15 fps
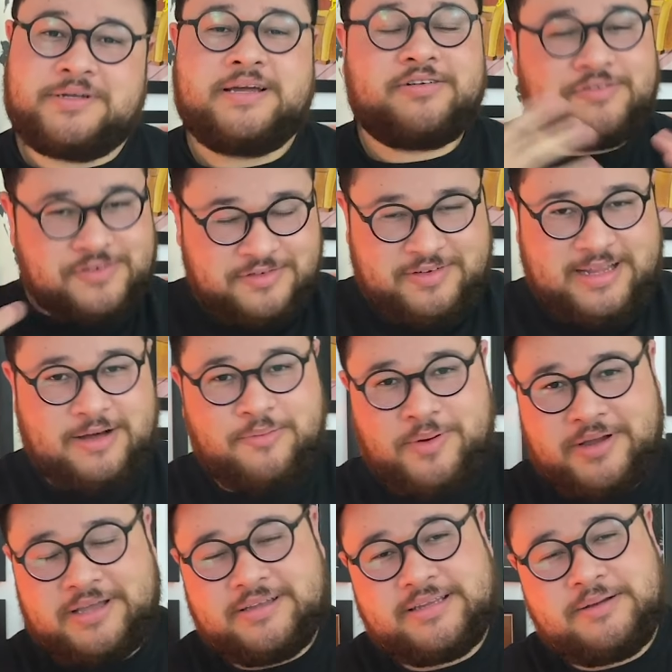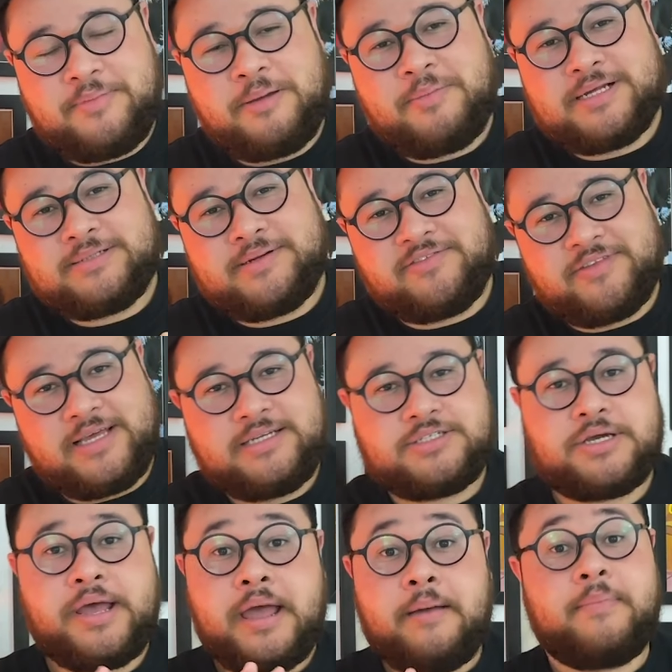E eu vou falar um pouquinho também mais pra frente,